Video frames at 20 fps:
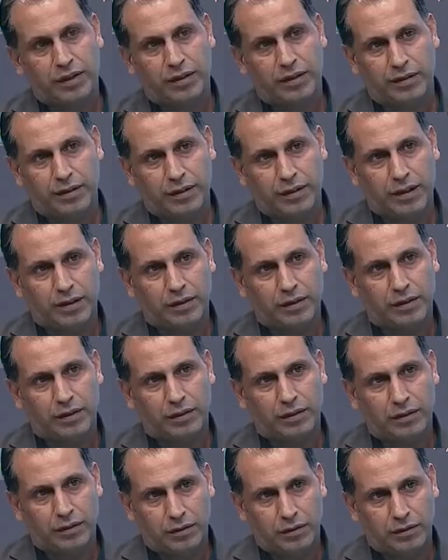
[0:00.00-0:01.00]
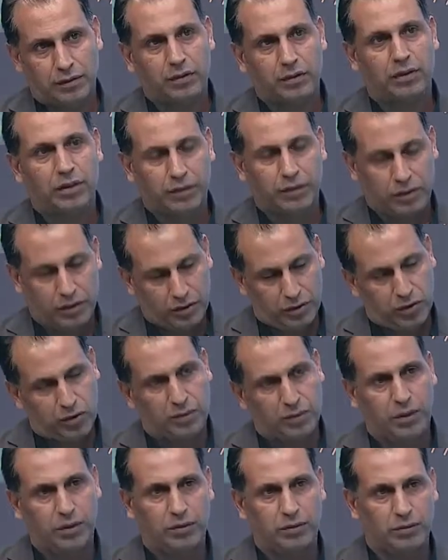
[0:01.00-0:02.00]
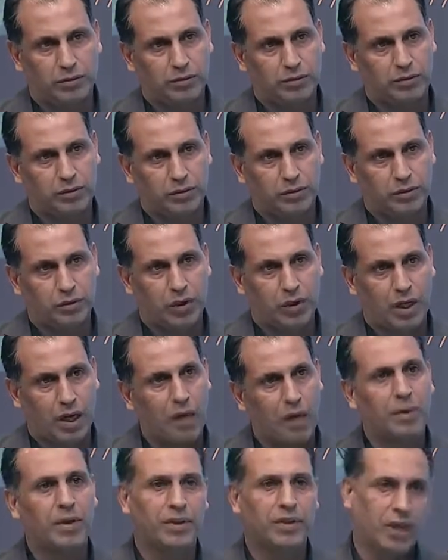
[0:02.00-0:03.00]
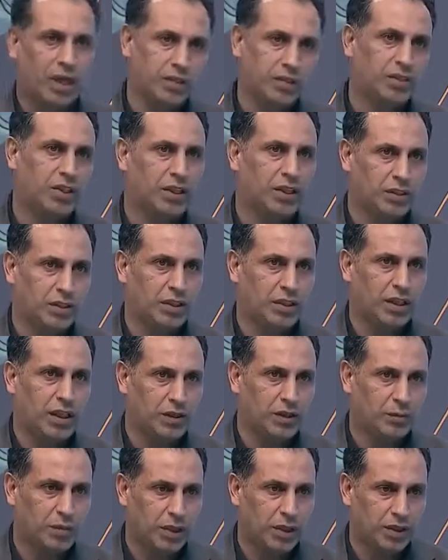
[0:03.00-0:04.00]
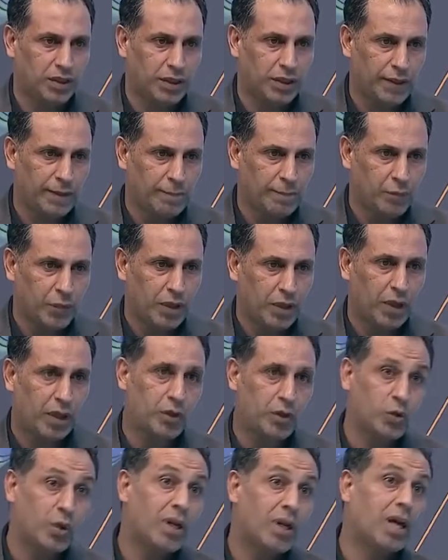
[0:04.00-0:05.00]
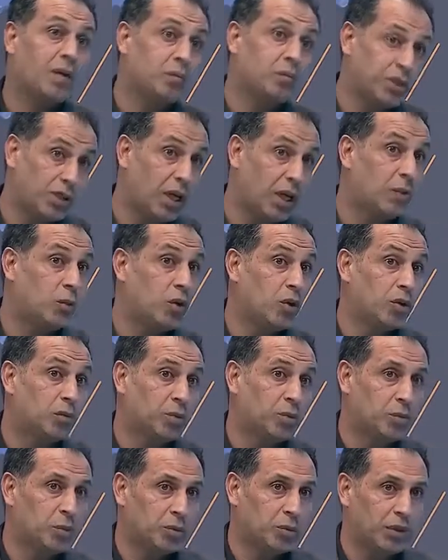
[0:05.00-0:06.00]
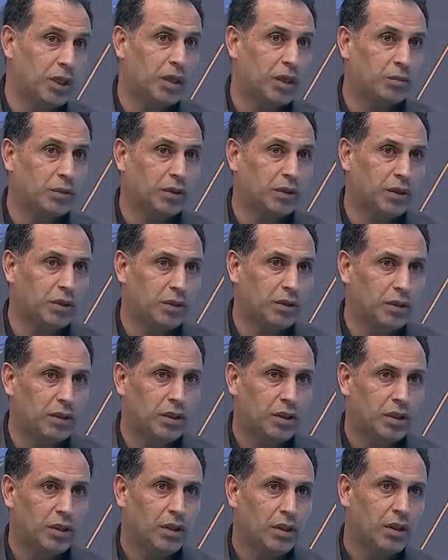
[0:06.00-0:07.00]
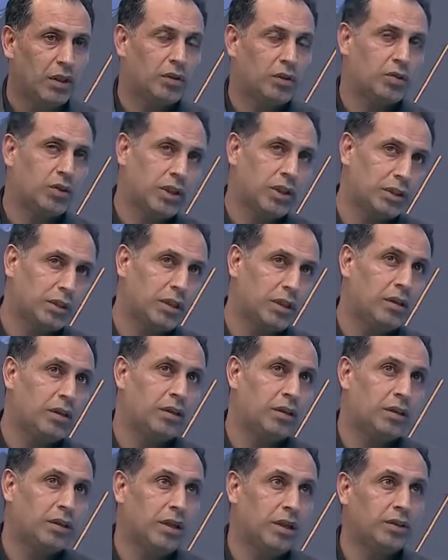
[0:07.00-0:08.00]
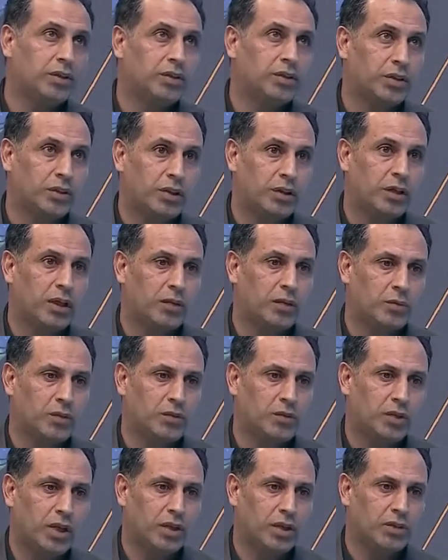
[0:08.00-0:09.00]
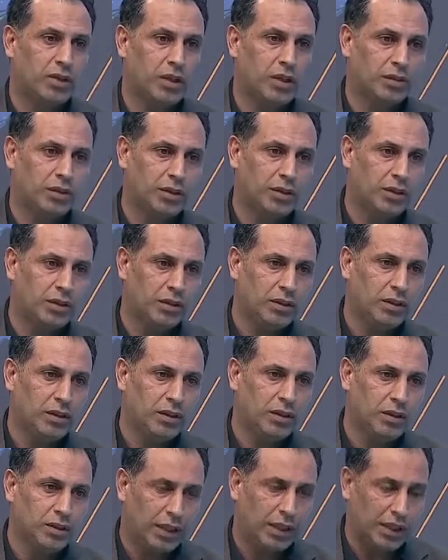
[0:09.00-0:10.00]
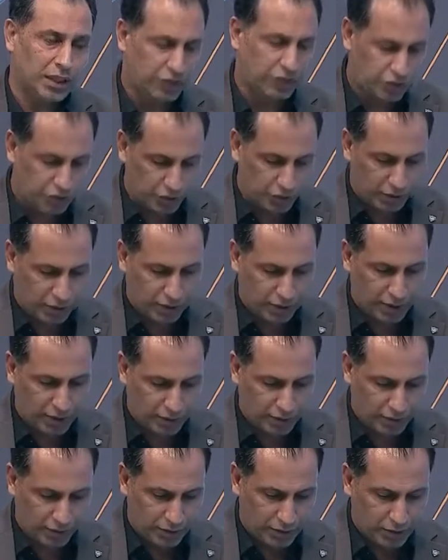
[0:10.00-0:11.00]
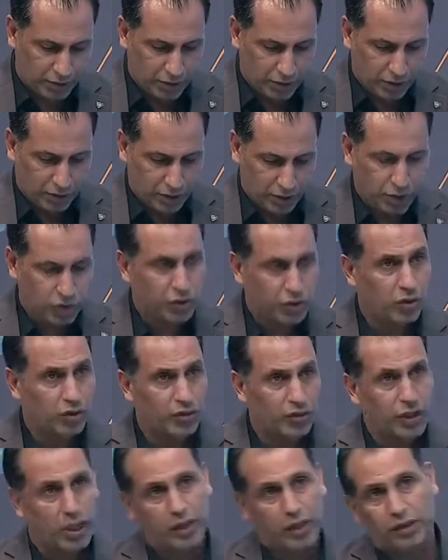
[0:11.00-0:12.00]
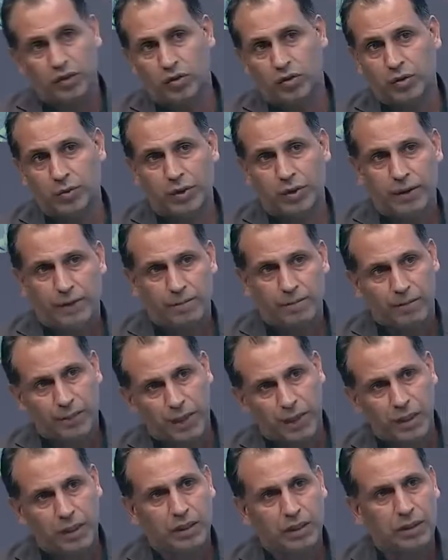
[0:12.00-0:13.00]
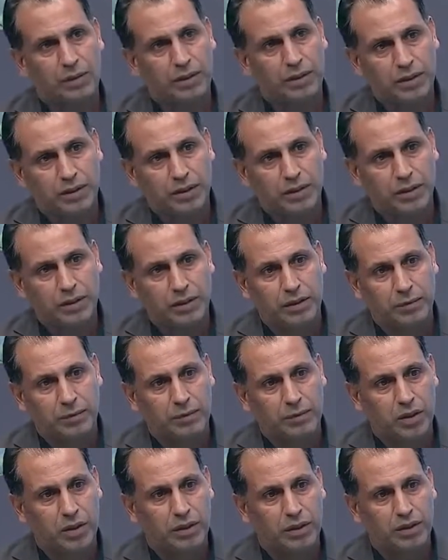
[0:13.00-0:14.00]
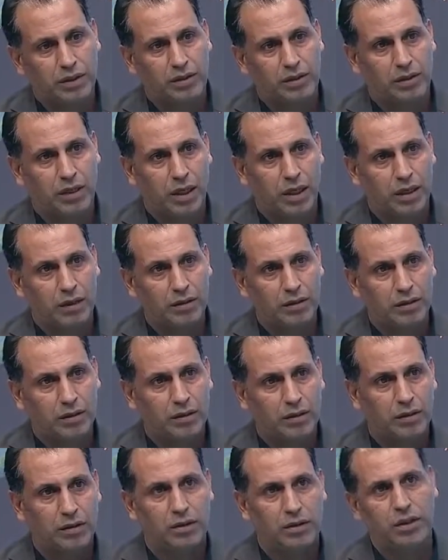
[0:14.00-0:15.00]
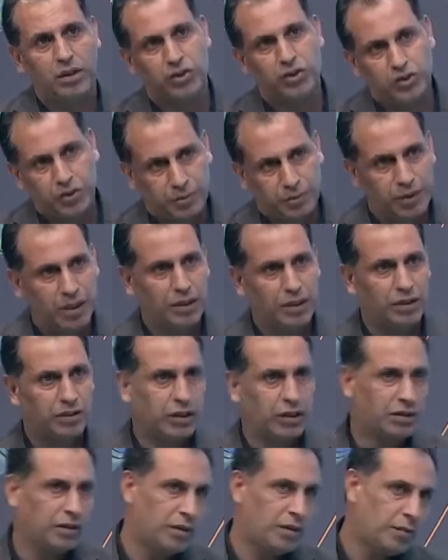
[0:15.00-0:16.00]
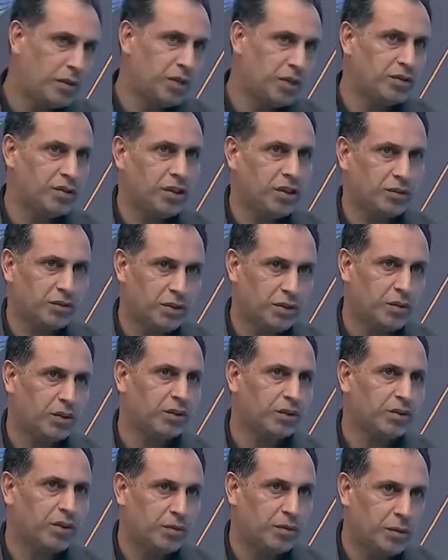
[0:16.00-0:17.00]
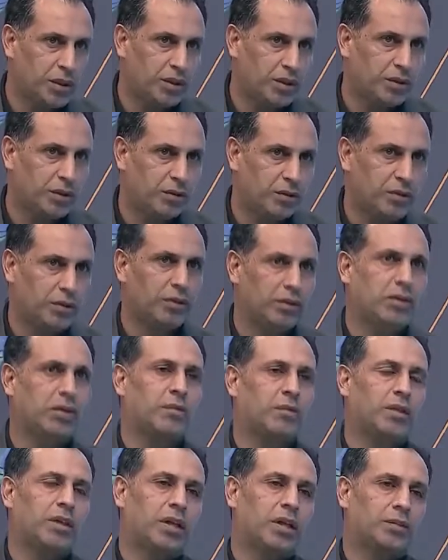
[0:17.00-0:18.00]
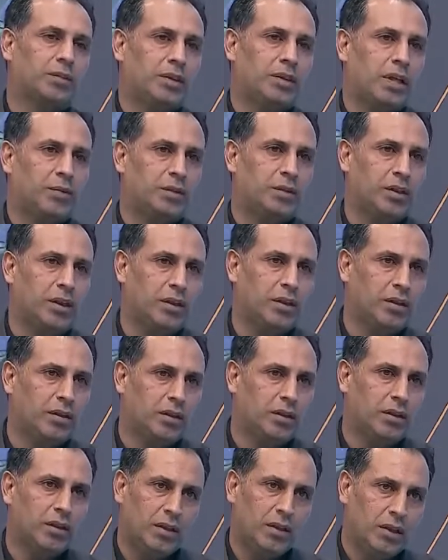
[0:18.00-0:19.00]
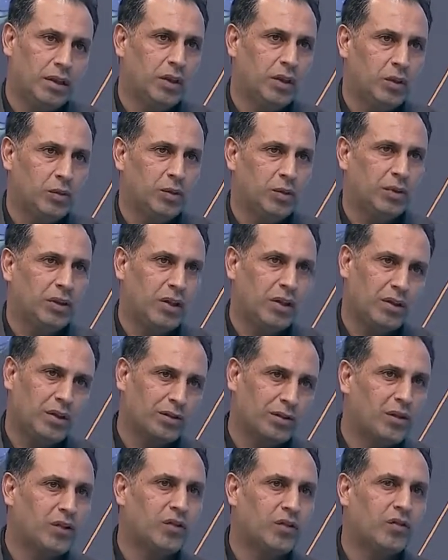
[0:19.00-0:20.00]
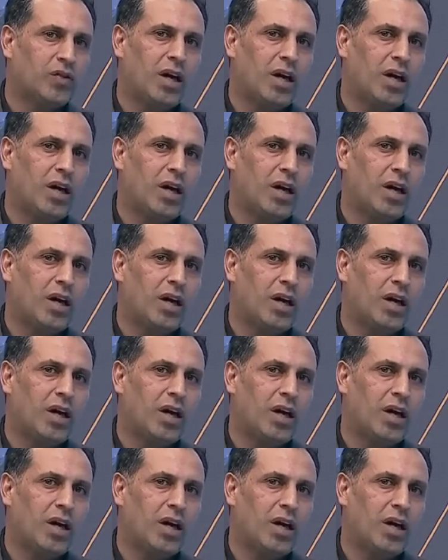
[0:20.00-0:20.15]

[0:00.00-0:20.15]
رئيس النادي صدرت العقوبه صدرت العقوبه وخابرني حجي اصيل يعني بوقتها كان هو لاعب منتخب اولمبي مو منتخب بطني نعم. ورحت لنادي الشرطه كان موجود حجي اصيل قال لي تجي وحدك رحت شوفنا هاي العقوبه قلت له بس اعطيني مهله نص ساعه رحت جبت النشأة حج حجاصيل واعتذر من عده واعتذر من كابتن عبد الله وانت تعرف